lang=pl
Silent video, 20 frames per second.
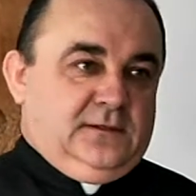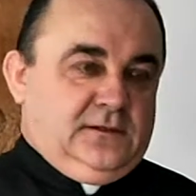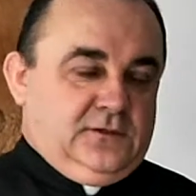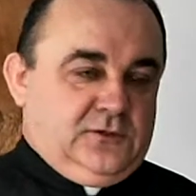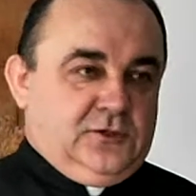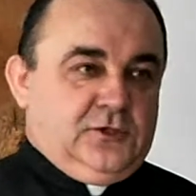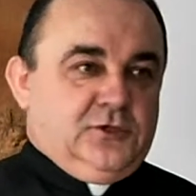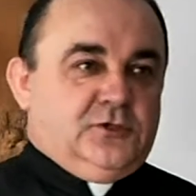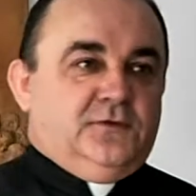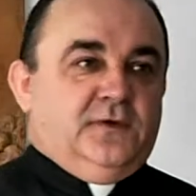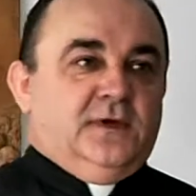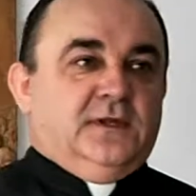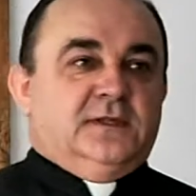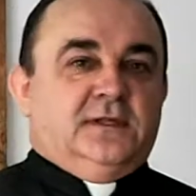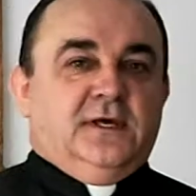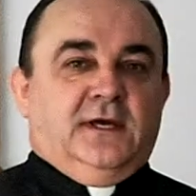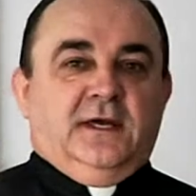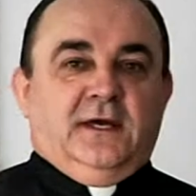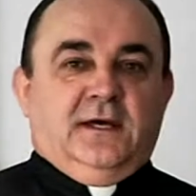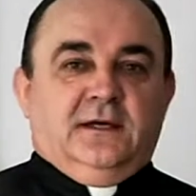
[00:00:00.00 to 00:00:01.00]
Te
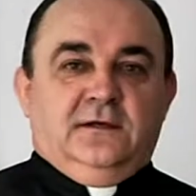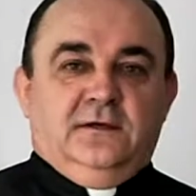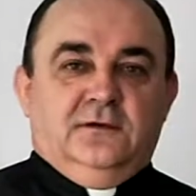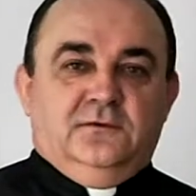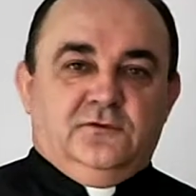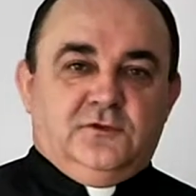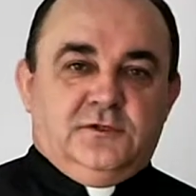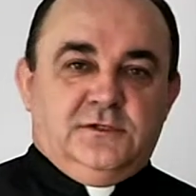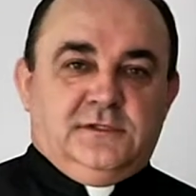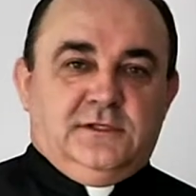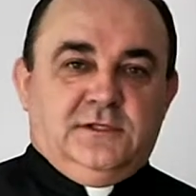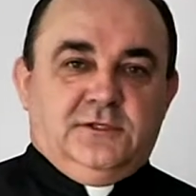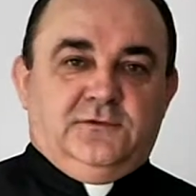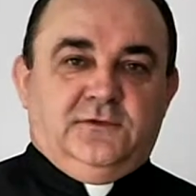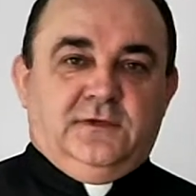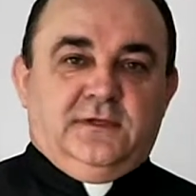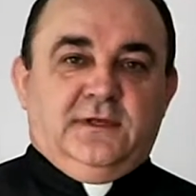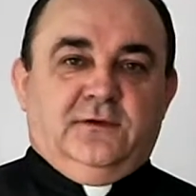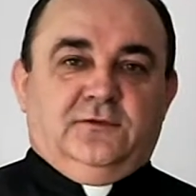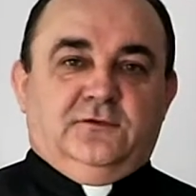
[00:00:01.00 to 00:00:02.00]
święta, jak wszystkie
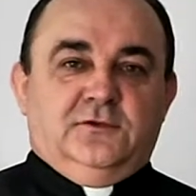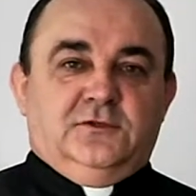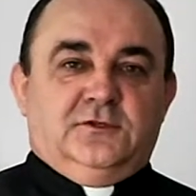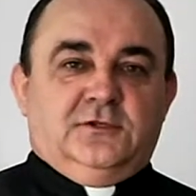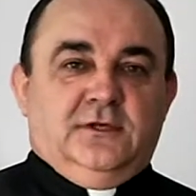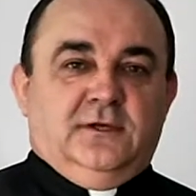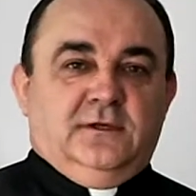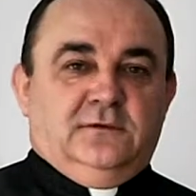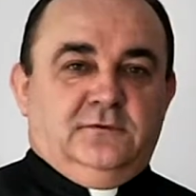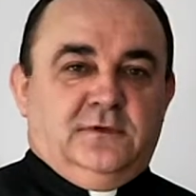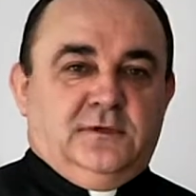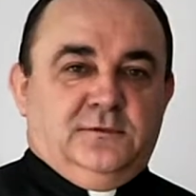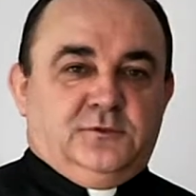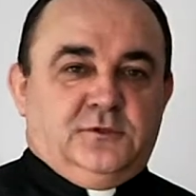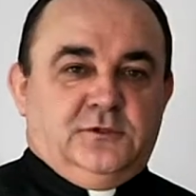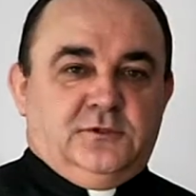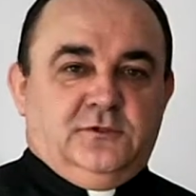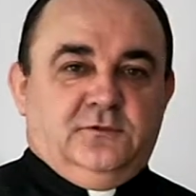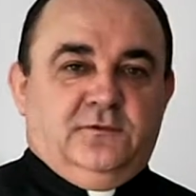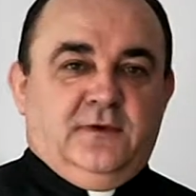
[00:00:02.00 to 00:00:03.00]
święta w Kościele, które
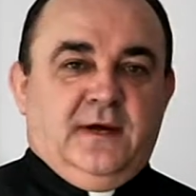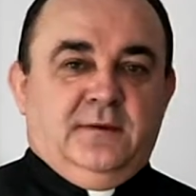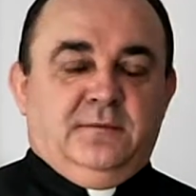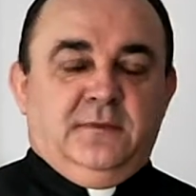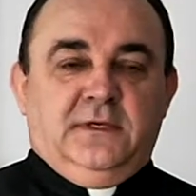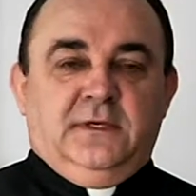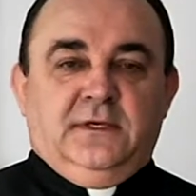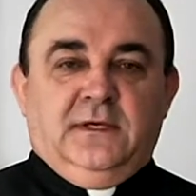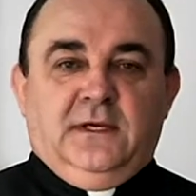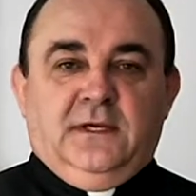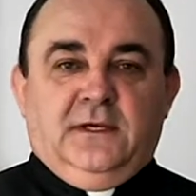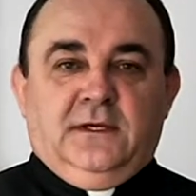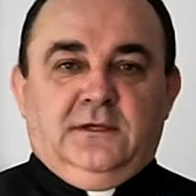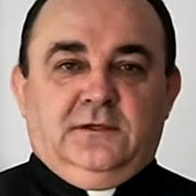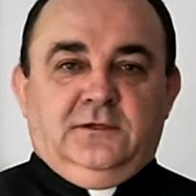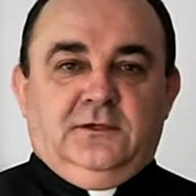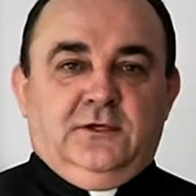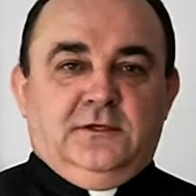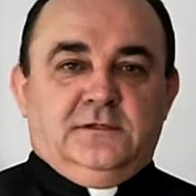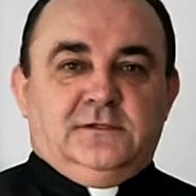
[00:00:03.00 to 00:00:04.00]
przeżywamy,
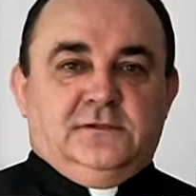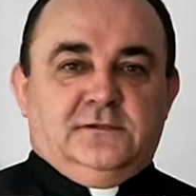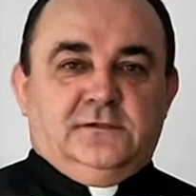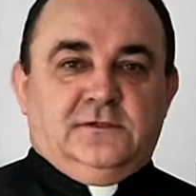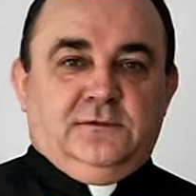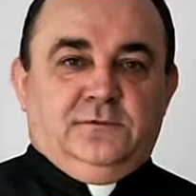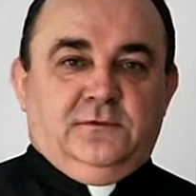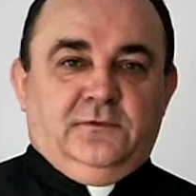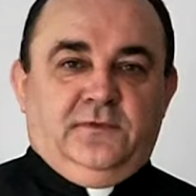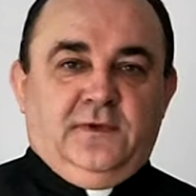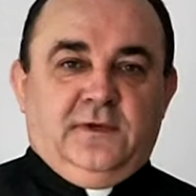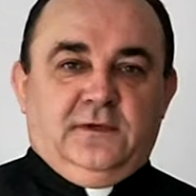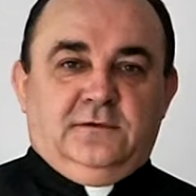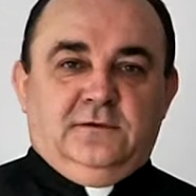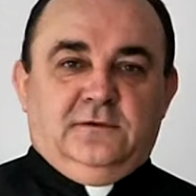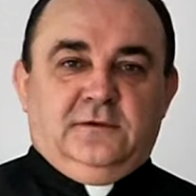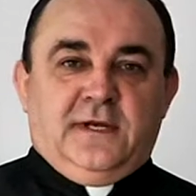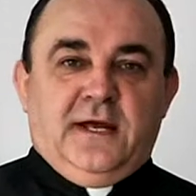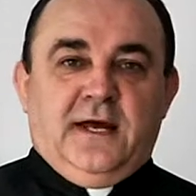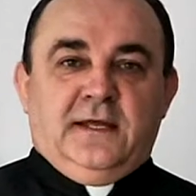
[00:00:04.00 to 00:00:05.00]
niosą z sobą
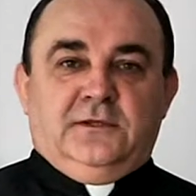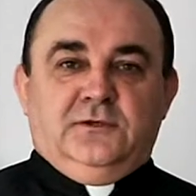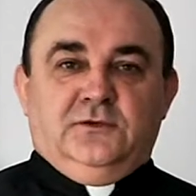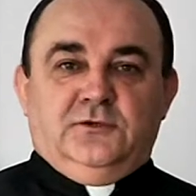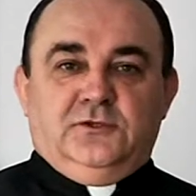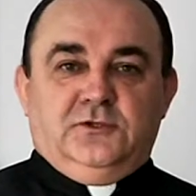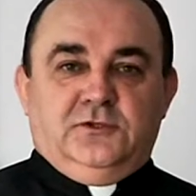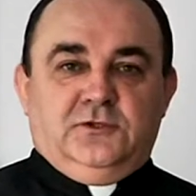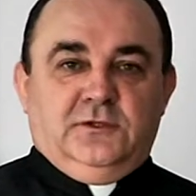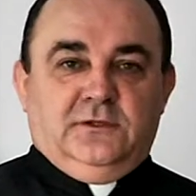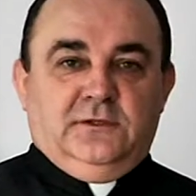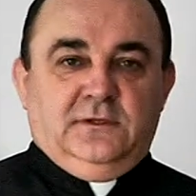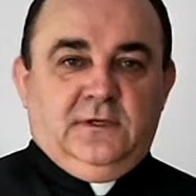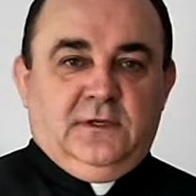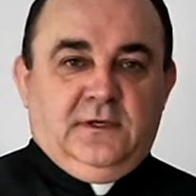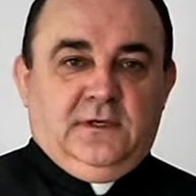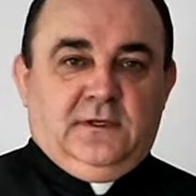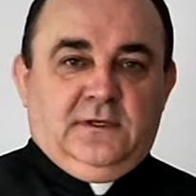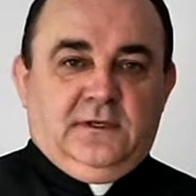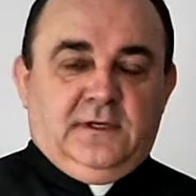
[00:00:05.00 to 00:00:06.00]
wielką radość
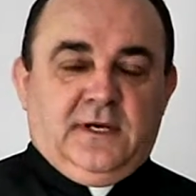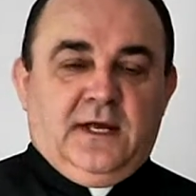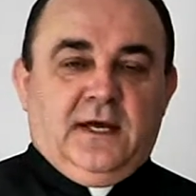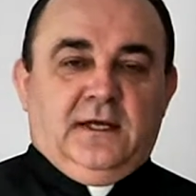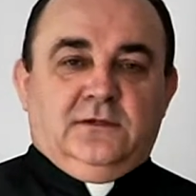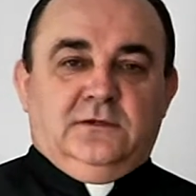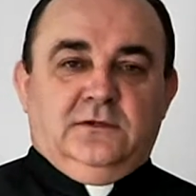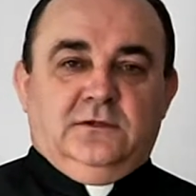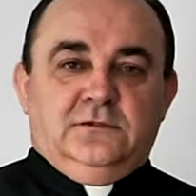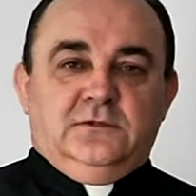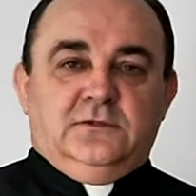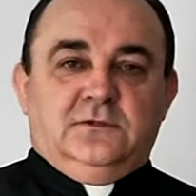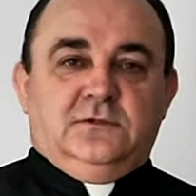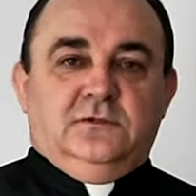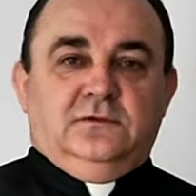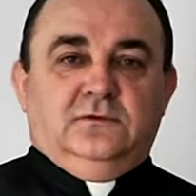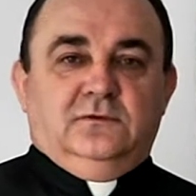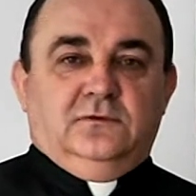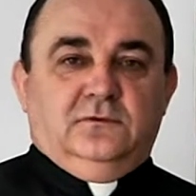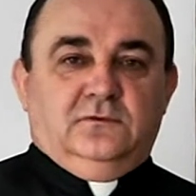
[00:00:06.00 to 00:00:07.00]
radość
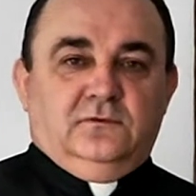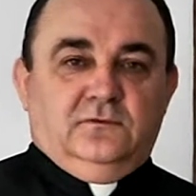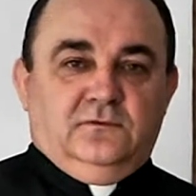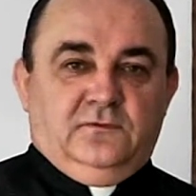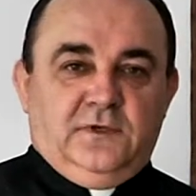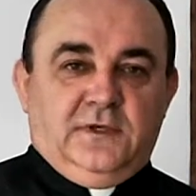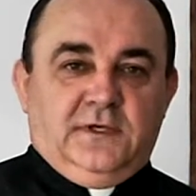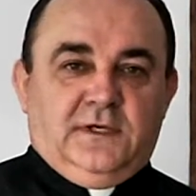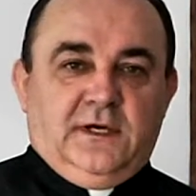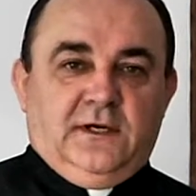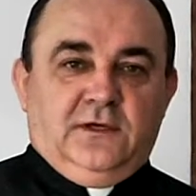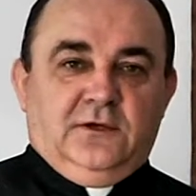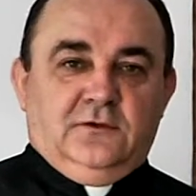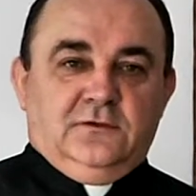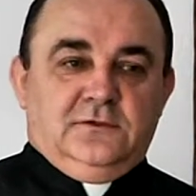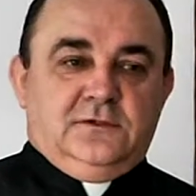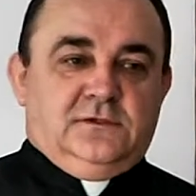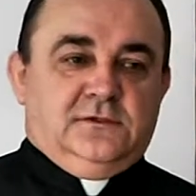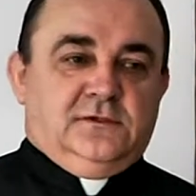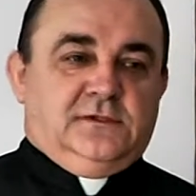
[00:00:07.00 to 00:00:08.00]

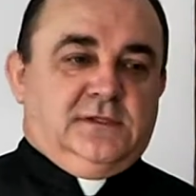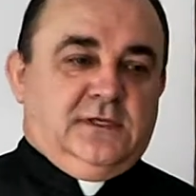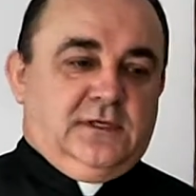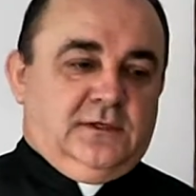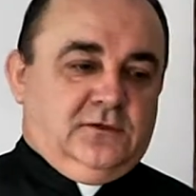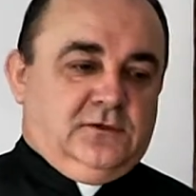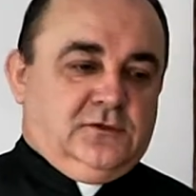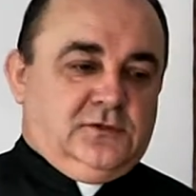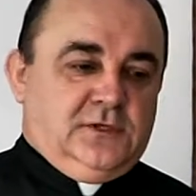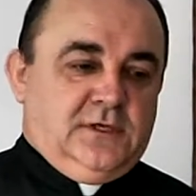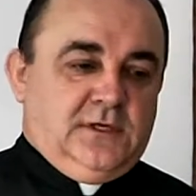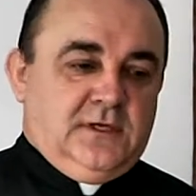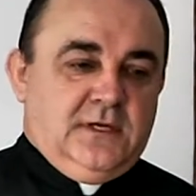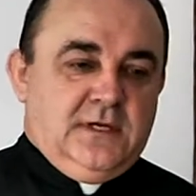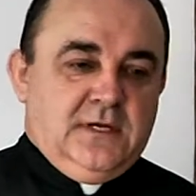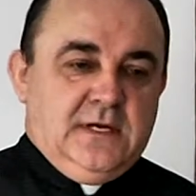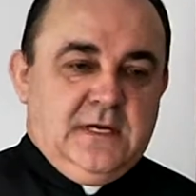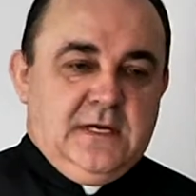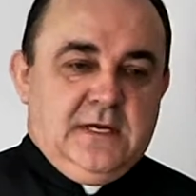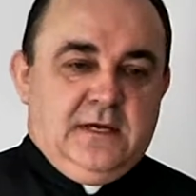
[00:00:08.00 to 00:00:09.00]
wynikającą z tego, że
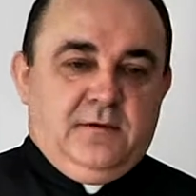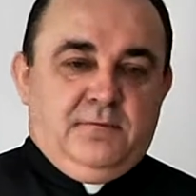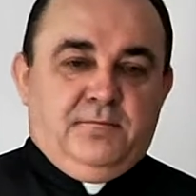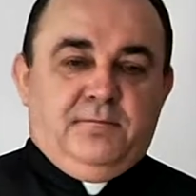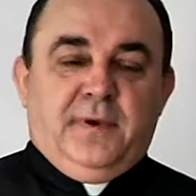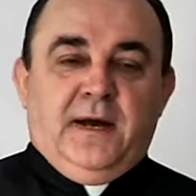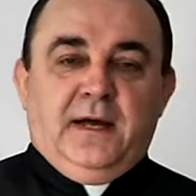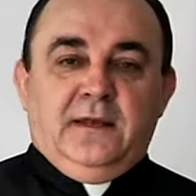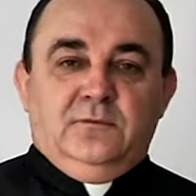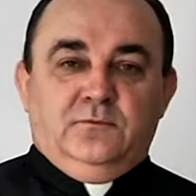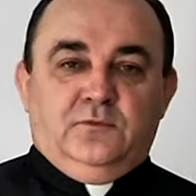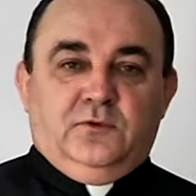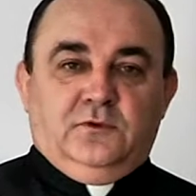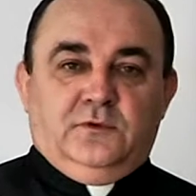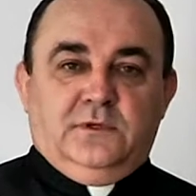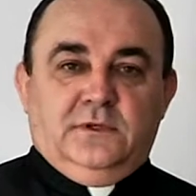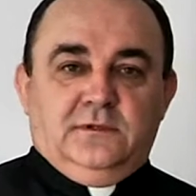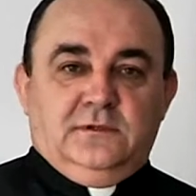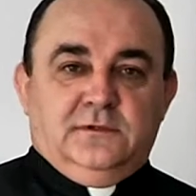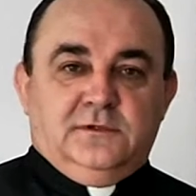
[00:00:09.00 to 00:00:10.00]
Pan
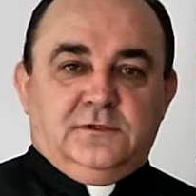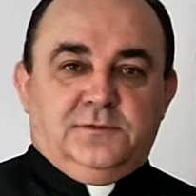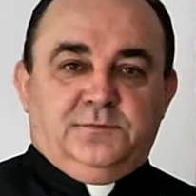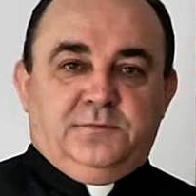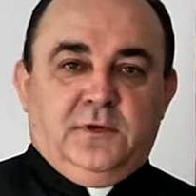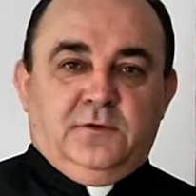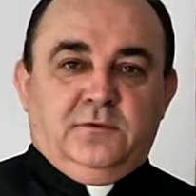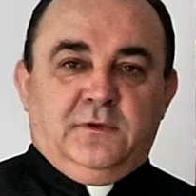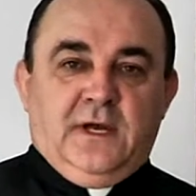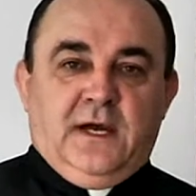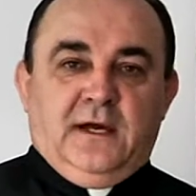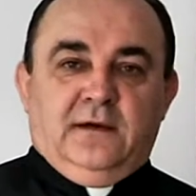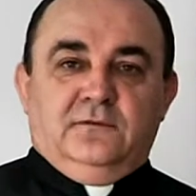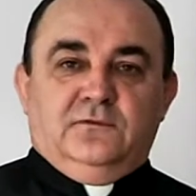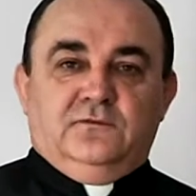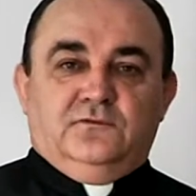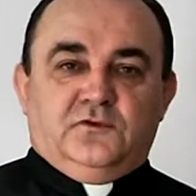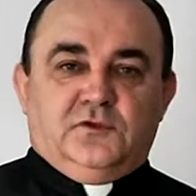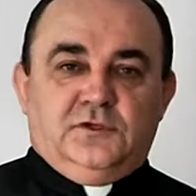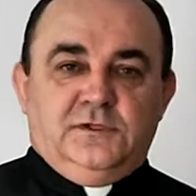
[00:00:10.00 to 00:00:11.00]
Bóg spełnia
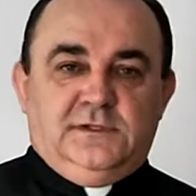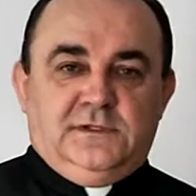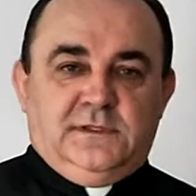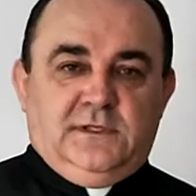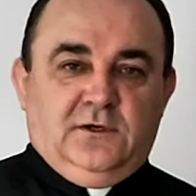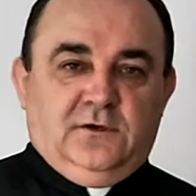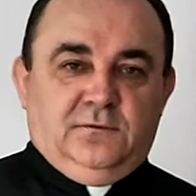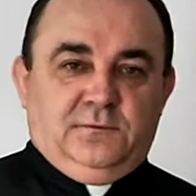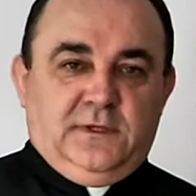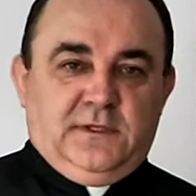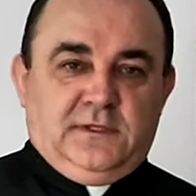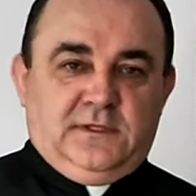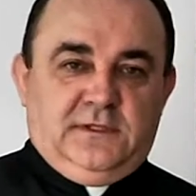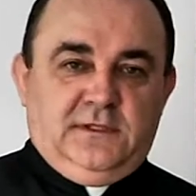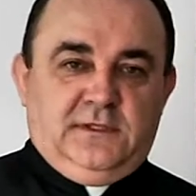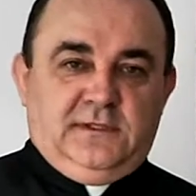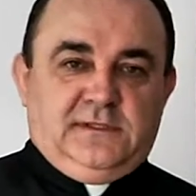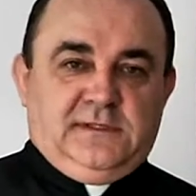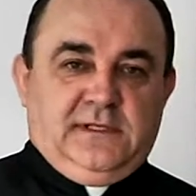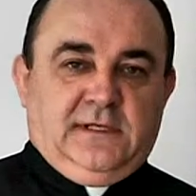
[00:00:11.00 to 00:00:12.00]
wszystkie
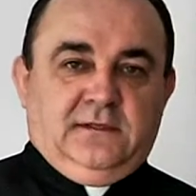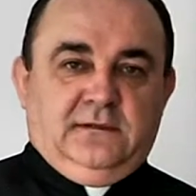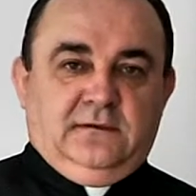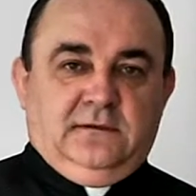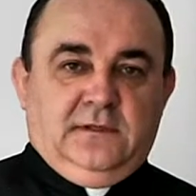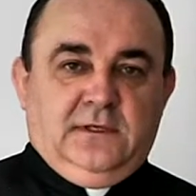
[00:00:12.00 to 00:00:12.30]
obietnice,